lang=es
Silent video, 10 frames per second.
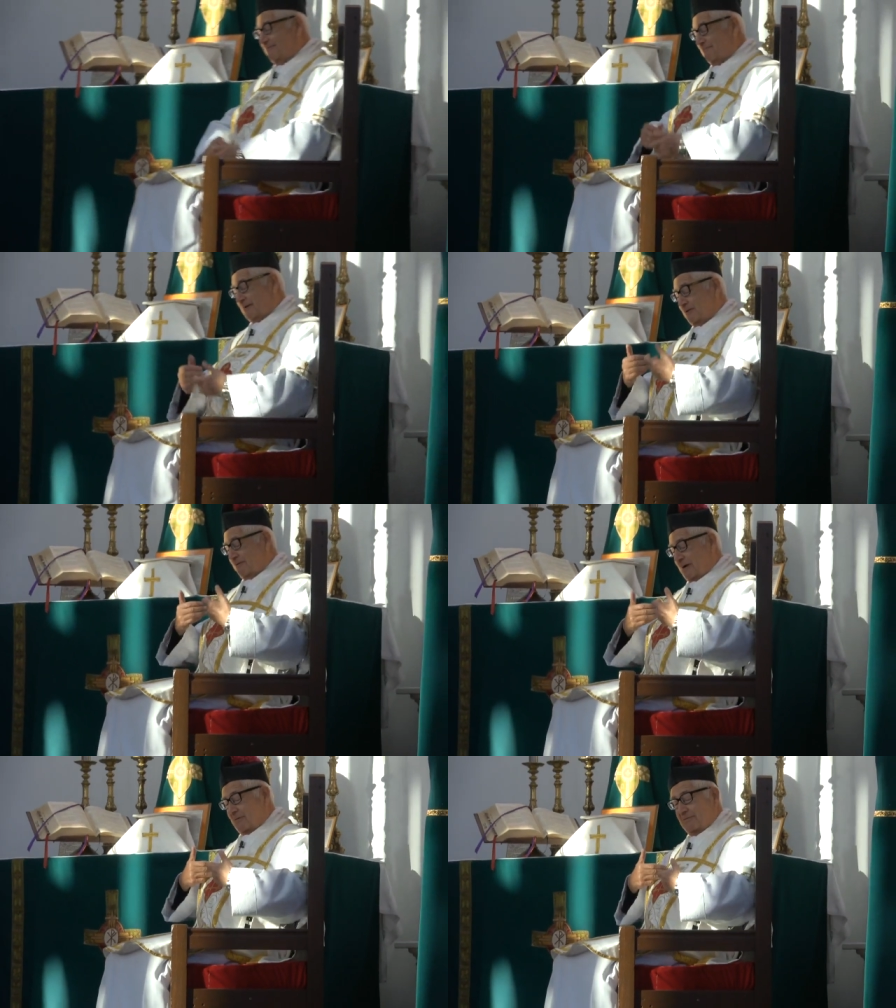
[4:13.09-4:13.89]
cuando
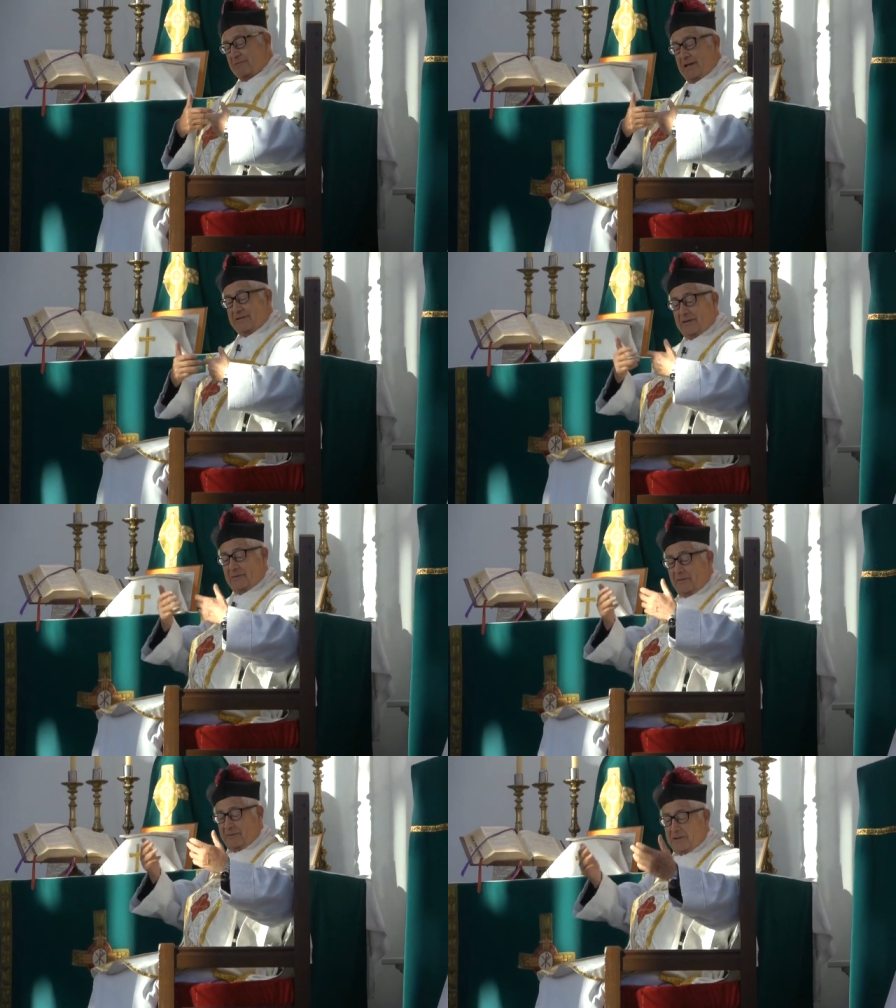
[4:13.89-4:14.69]
va un
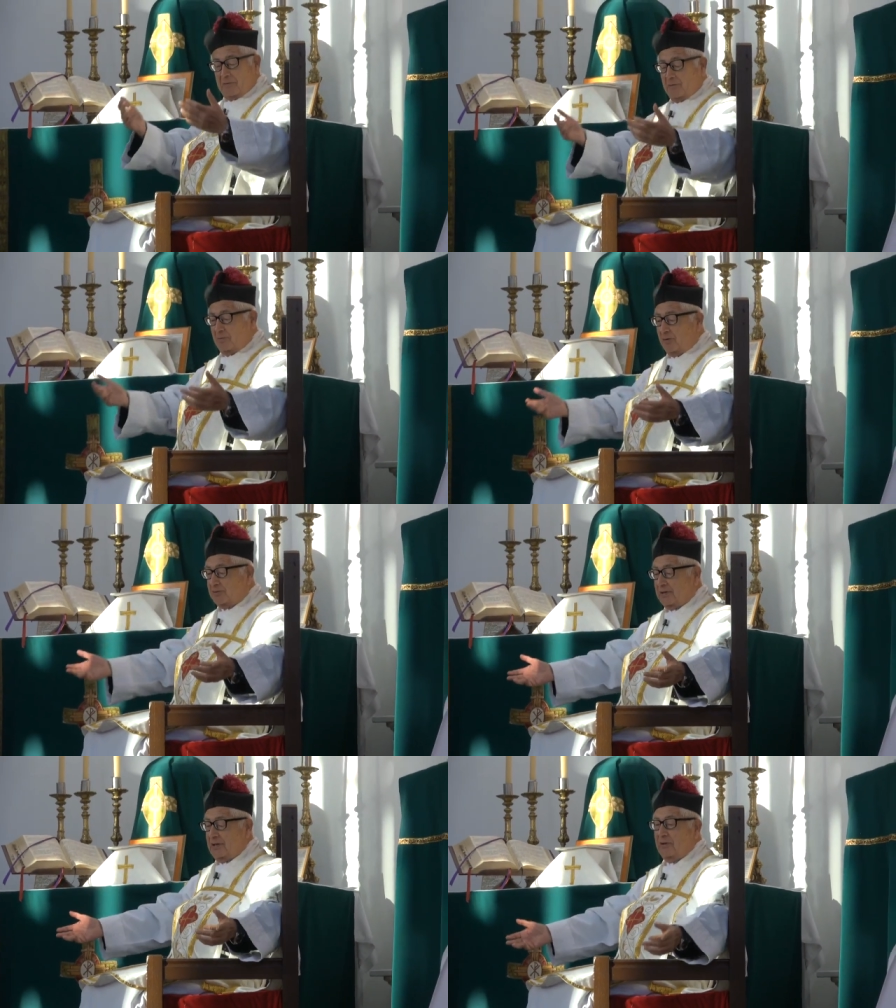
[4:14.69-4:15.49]
sacerdote, un
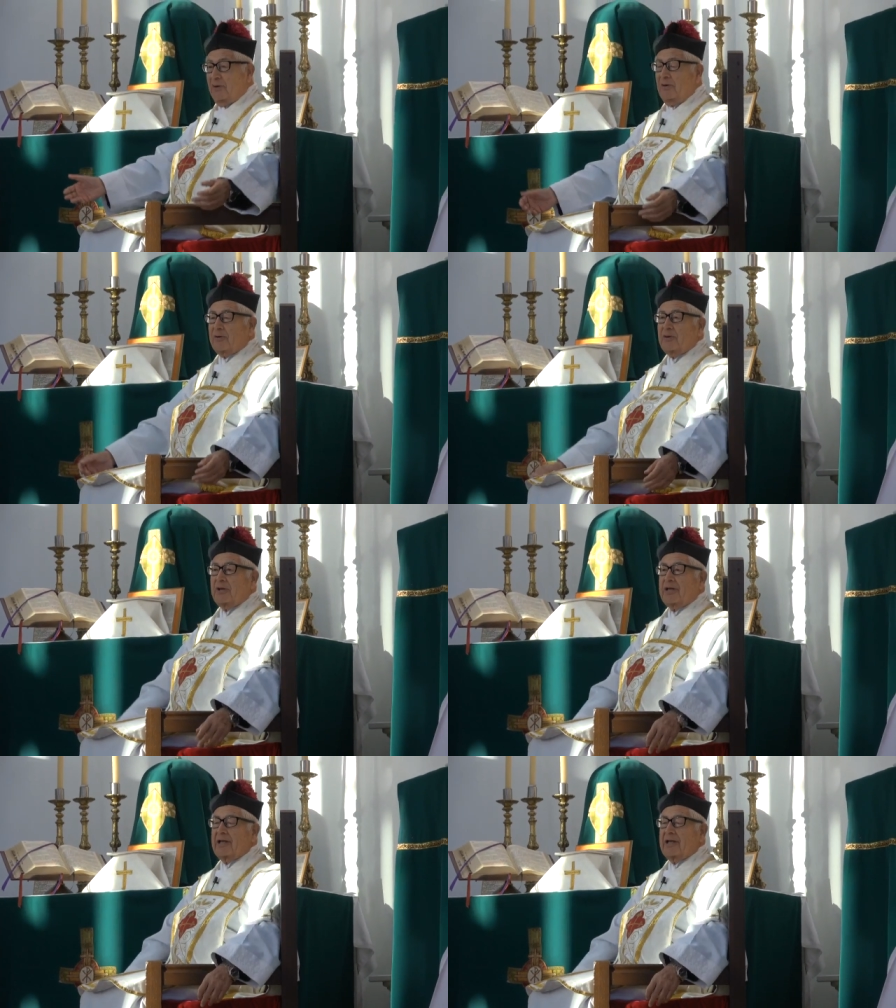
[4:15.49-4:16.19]
monseñor,